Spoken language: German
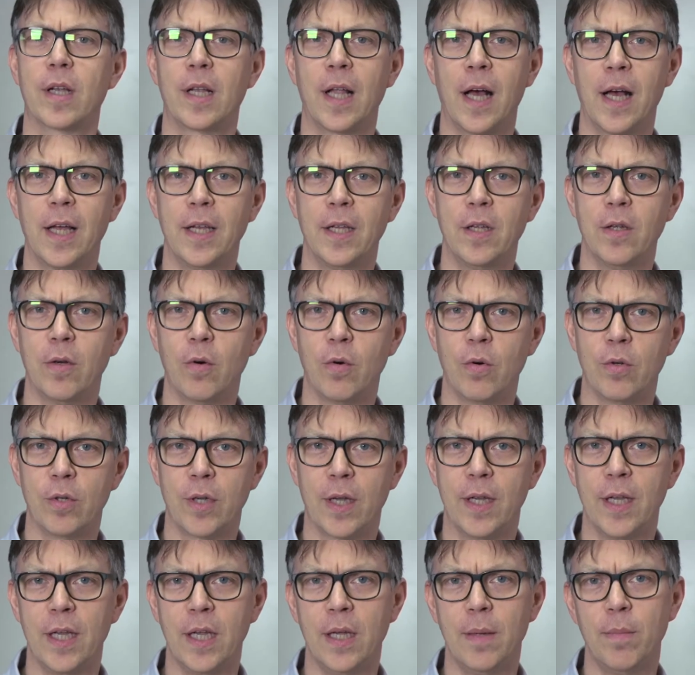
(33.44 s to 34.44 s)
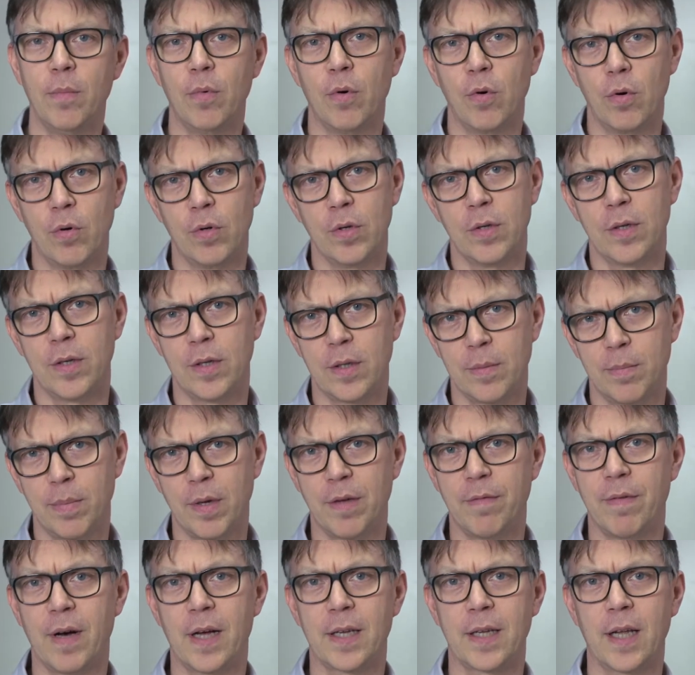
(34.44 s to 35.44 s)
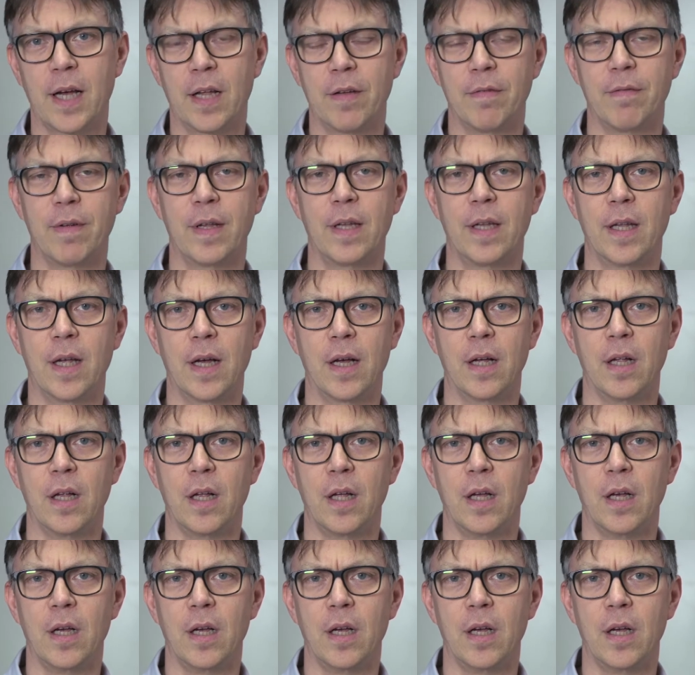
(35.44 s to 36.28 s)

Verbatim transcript: kleine Unternehmen und private Anwender.